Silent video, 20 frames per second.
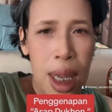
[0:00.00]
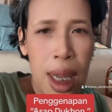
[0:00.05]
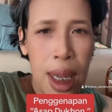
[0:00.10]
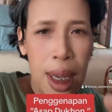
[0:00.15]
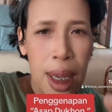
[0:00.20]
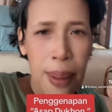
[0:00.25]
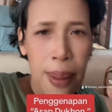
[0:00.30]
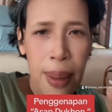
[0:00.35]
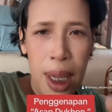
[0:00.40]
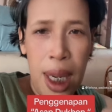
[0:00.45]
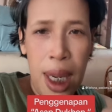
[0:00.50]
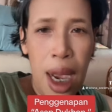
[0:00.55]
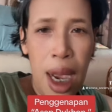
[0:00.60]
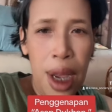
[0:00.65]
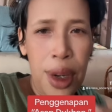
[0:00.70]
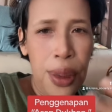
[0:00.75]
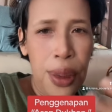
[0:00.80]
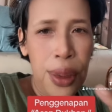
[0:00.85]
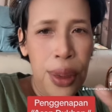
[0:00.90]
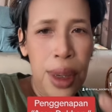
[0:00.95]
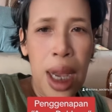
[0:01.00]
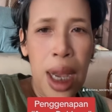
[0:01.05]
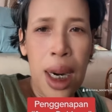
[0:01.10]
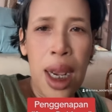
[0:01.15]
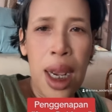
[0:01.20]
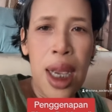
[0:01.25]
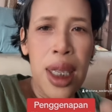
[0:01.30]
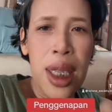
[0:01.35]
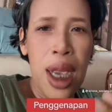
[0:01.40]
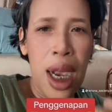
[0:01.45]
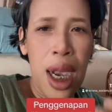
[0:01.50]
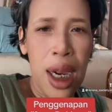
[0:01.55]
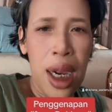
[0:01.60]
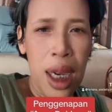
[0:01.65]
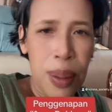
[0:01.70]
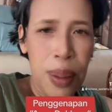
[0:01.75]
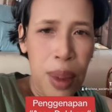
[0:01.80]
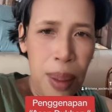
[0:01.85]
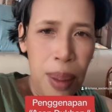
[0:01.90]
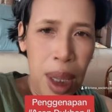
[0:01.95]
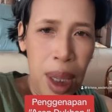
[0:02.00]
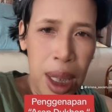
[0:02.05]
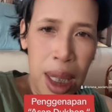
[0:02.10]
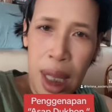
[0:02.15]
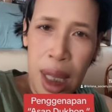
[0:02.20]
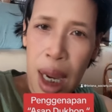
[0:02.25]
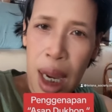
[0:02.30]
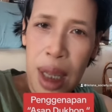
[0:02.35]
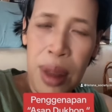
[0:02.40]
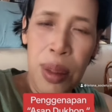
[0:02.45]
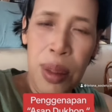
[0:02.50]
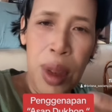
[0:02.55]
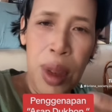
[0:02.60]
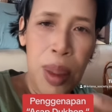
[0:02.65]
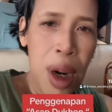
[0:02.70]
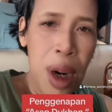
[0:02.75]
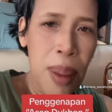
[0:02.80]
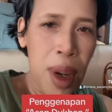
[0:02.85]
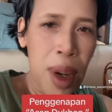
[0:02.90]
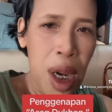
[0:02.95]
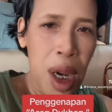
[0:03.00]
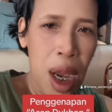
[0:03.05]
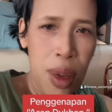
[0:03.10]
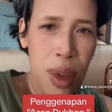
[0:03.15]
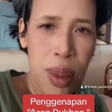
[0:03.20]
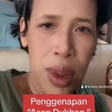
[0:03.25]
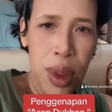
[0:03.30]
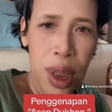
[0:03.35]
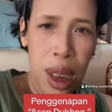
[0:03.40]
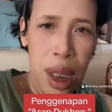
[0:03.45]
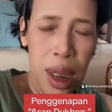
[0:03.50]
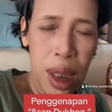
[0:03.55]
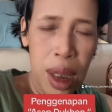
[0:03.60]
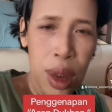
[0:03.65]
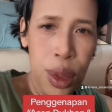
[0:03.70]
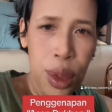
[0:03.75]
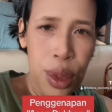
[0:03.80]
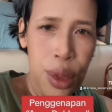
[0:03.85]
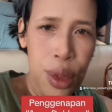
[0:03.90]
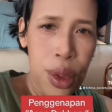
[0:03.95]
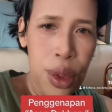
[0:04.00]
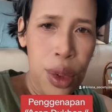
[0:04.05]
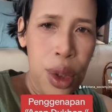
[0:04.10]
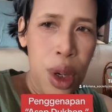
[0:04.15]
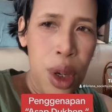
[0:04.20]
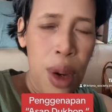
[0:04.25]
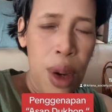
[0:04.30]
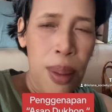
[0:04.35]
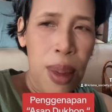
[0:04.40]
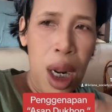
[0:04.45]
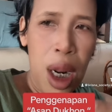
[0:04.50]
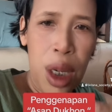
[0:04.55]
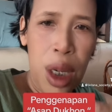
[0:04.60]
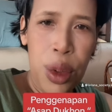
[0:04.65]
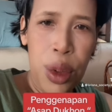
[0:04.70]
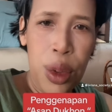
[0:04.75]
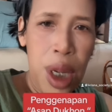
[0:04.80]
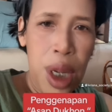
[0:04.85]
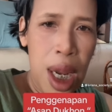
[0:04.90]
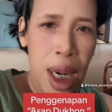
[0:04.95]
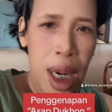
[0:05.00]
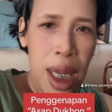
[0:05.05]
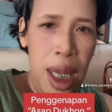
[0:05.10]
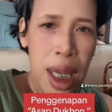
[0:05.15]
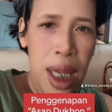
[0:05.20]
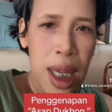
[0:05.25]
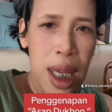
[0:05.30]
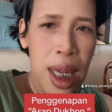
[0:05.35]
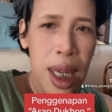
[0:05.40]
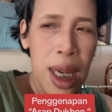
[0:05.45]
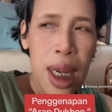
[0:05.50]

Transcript: di mana ada udara yang akan mematikan beberapa kaum tertentu melalui udara ini.